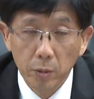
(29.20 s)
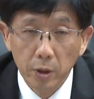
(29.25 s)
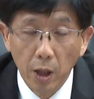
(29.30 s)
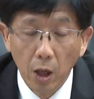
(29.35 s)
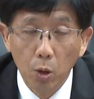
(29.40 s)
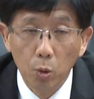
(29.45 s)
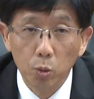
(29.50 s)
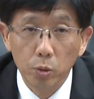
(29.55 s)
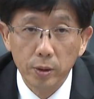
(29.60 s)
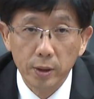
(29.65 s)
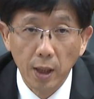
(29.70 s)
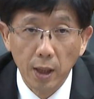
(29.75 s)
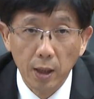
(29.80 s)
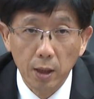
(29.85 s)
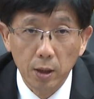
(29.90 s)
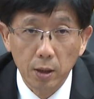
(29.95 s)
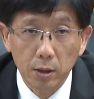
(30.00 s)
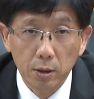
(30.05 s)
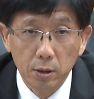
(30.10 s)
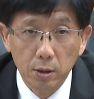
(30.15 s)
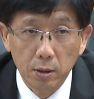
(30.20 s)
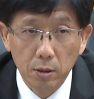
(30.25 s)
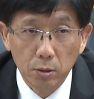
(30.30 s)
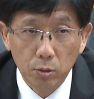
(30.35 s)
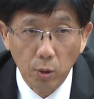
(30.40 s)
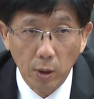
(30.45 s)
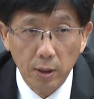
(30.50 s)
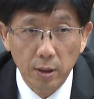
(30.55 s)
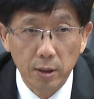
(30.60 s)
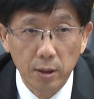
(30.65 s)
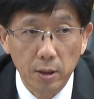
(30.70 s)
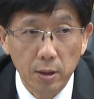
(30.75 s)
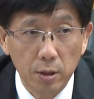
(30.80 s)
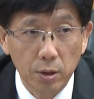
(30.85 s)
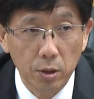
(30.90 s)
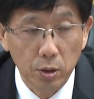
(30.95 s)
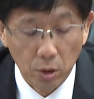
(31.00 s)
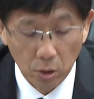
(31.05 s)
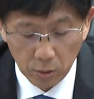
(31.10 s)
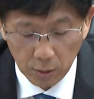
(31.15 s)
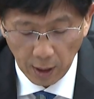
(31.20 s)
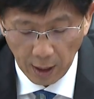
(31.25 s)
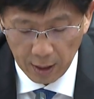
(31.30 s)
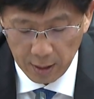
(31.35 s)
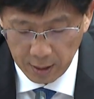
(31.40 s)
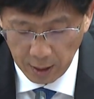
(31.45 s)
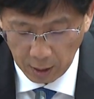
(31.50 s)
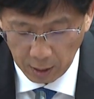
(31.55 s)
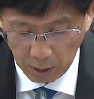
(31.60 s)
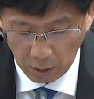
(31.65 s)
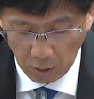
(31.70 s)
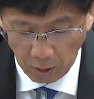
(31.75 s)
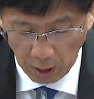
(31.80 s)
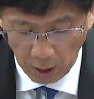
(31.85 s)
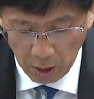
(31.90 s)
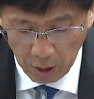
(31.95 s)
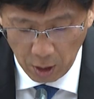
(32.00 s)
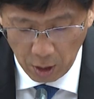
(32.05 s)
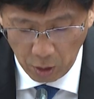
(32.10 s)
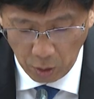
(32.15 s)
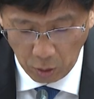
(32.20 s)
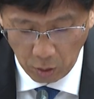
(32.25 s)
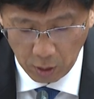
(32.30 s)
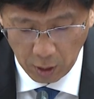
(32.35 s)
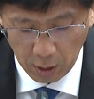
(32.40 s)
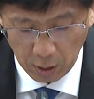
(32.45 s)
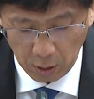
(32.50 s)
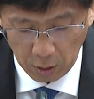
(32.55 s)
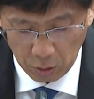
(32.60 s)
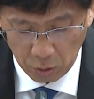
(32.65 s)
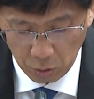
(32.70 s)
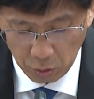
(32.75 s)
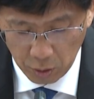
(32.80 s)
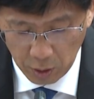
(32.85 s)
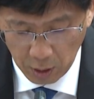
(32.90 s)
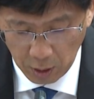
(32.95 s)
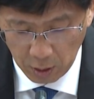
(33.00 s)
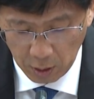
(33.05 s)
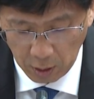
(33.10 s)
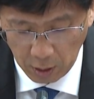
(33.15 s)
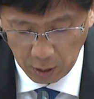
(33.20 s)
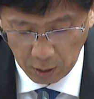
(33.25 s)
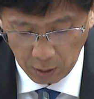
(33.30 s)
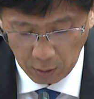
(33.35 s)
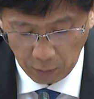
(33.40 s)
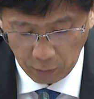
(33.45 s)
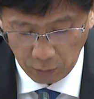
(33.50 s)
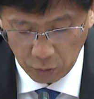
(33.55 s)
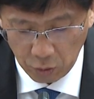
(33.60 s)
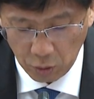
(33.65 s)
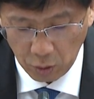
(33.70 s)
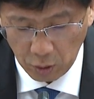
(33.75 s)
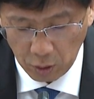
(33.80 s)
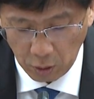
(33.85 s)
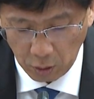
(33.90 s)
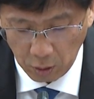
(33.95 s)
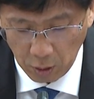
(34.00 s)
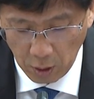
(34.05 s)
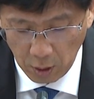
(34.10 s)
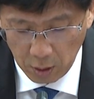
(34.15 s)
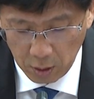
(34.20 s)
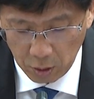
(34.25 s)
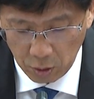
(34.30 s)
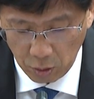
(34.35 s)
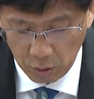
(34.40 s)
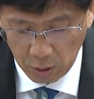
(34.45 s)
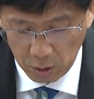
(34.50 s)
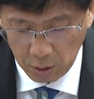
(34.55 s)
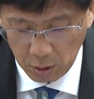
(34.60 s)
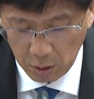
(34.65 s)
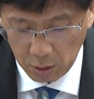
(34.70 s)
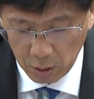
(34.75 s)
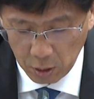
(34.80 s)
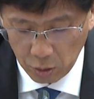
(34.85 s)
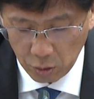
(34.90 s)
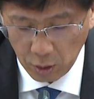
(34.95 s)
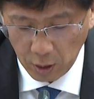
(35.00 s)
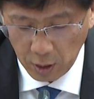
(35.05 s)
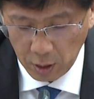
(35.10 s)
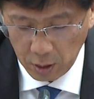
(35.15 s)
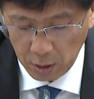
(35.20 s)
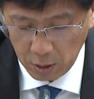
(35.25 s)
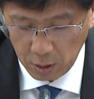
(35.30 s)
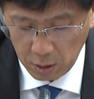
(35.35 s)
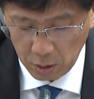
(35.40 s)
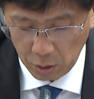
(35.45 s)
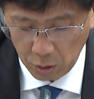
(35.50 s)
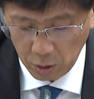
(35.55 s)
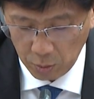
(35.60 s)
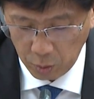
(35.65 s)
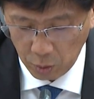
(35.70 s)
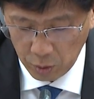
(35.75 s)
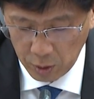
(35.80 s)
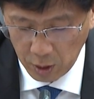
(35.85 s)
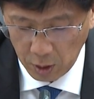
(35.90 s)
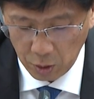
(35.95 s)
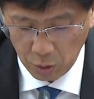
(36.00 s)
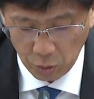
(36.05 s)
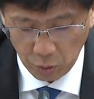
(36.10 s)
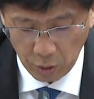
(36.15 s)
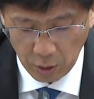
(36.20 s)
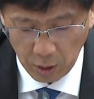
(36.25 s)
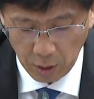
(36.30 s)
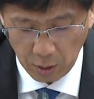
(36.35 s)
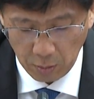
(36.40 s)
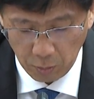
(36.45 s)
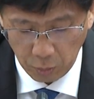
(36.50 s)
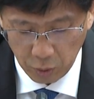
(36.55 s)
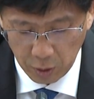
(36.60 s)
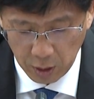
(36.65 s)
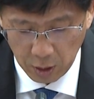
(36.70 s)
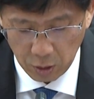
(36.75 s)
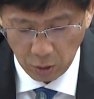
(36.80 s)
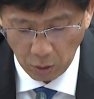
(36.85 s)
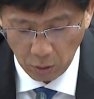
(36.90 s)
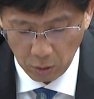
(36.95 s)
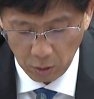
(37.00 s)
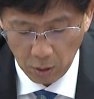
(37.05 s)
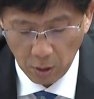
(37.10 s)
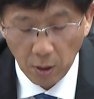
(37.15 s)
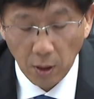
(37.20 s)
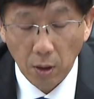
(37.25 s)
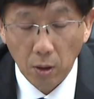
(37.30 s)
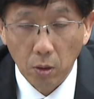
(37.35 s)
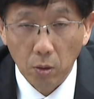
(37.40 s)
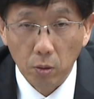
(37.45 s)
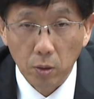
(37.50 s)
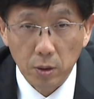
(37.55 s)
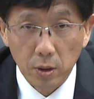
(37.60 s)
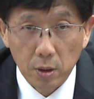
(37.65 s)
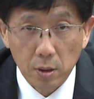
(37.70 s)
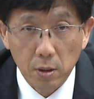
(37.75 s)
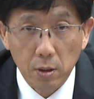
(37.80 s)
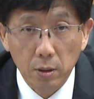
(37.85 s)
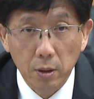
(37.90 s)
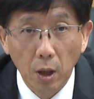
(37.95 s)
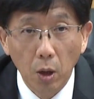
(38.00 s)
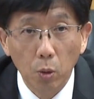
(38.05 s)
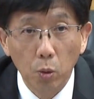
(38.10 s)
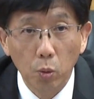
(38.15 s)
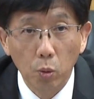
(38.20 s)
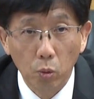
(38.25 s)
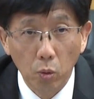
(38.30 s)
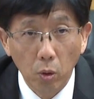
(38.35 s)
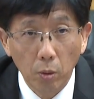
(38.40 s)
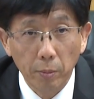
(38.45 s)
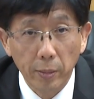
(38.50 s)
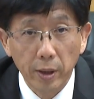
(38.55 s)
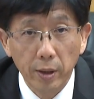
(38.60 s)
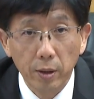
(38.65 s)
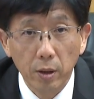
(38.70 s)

药物在短期使用来讲的话，有可能出现的一个副作用，就是嗜睡、食欲不振、注意力不集中，或者是药物过敏。